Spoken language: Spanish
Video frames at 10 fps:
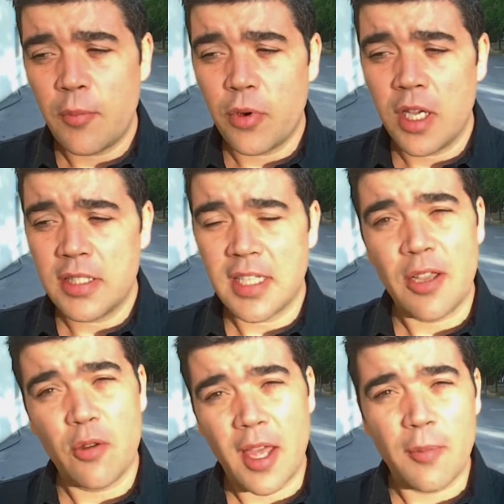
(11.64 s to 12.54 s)
pues
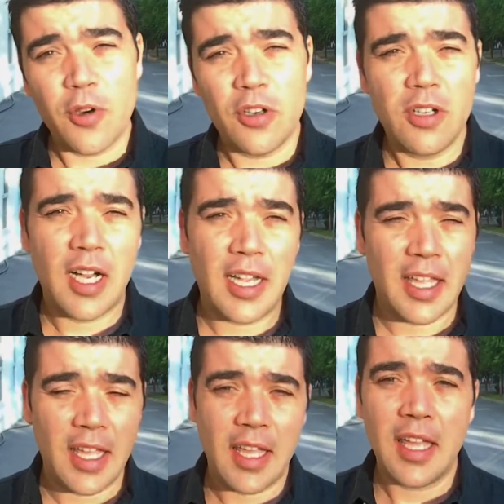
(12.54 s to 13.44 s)
ayudamos a
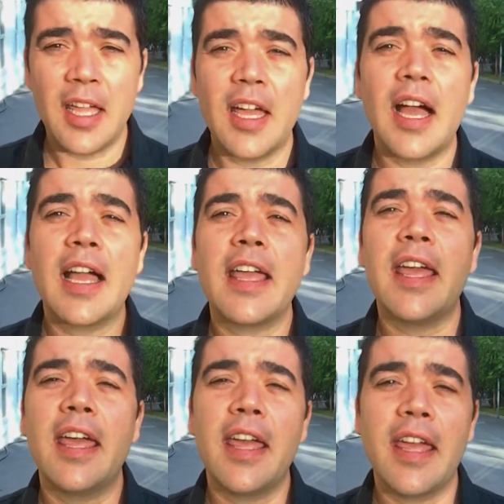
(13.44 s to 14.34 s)
que, a
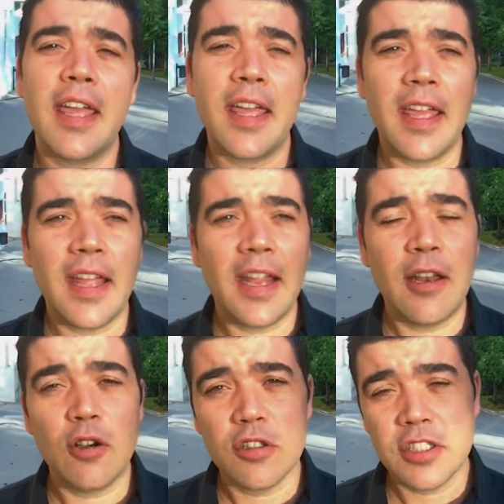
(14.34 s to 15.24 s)
que
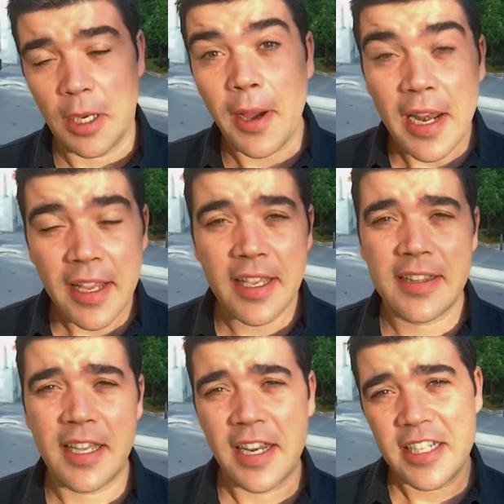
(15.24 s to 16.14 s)
los chavales que
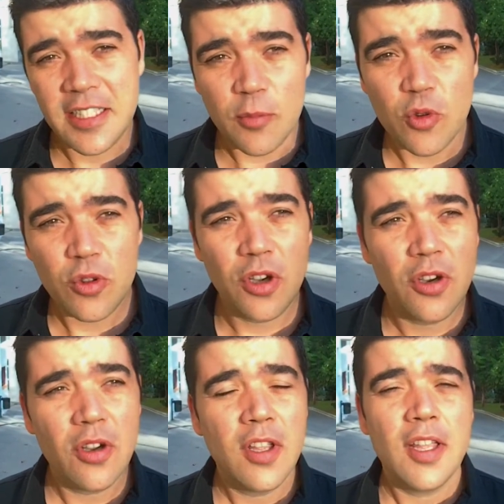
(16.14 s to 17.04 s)
están en ese
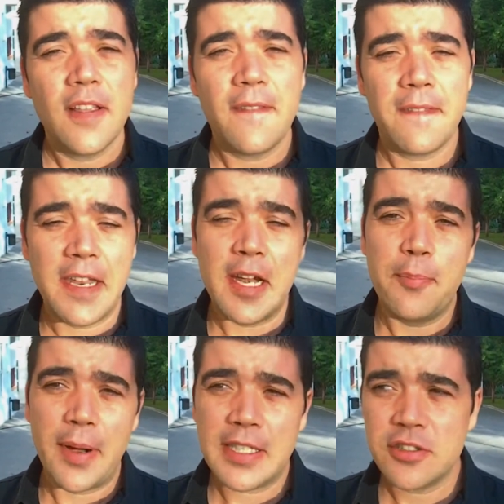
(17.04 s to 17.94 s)
mundo den el
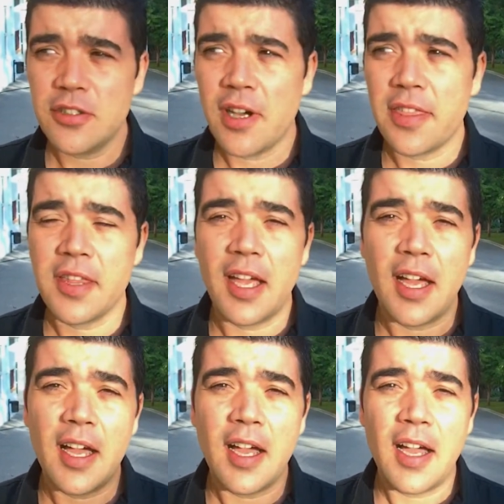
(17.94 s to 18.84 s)
paso hacia
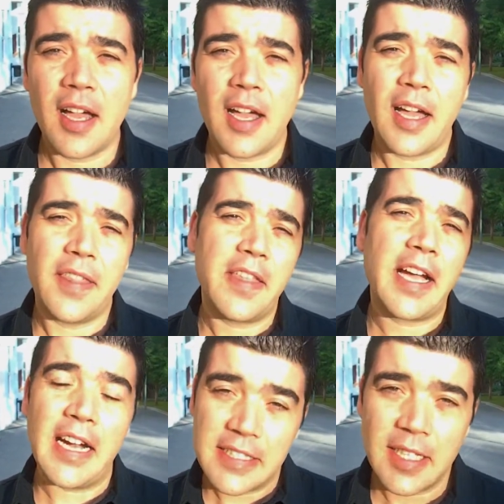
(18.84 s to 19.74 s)

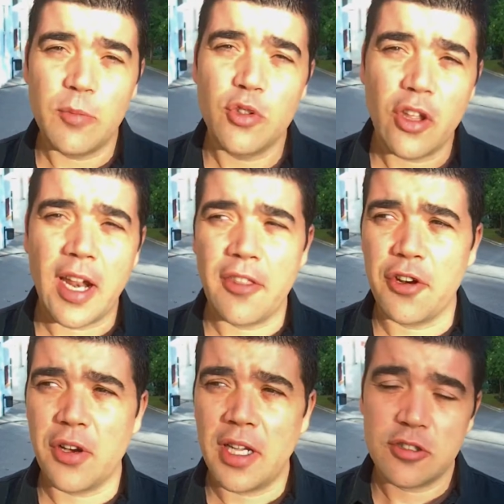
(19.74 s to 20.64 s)
dejarse el mundo de la
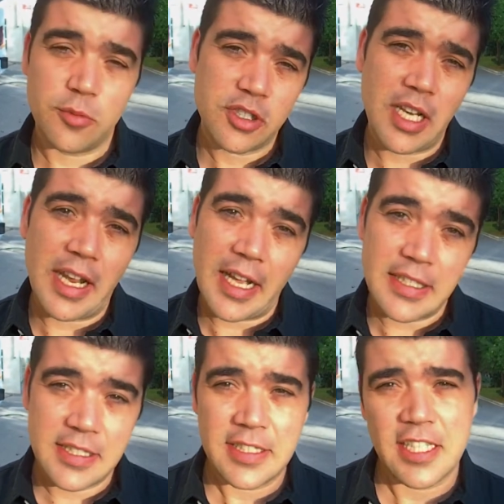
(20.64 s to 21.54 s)
droga. Somos el
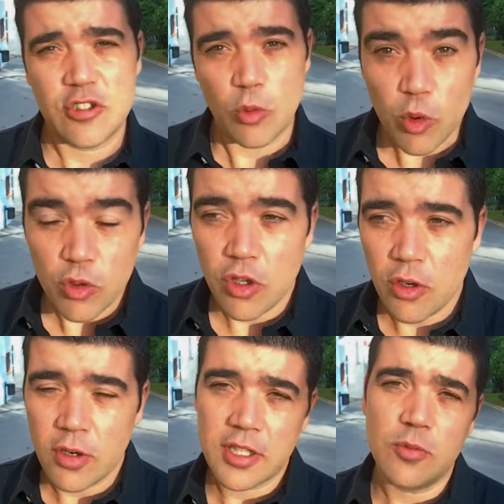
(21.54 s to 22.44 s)
enganche entre su
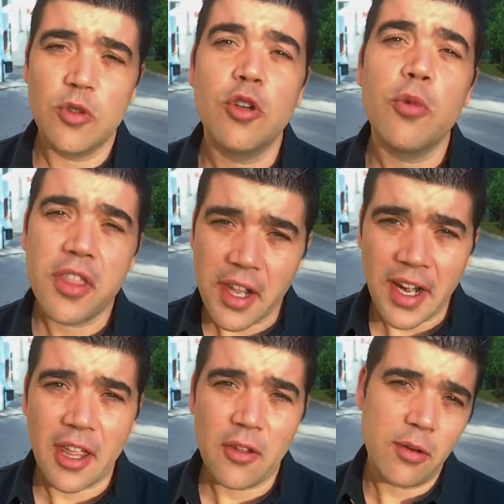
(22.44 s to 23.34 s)
mundo, que es un mundo muy
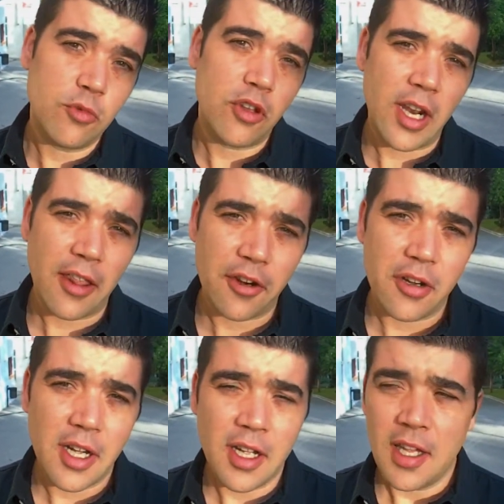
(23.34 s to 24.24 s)
cerrado, el mundo de la
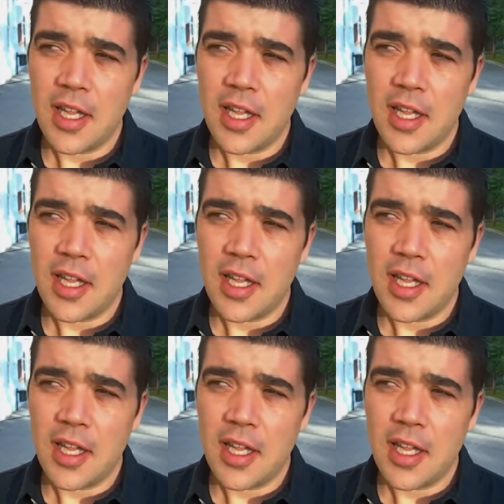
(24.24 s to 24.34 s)
droga,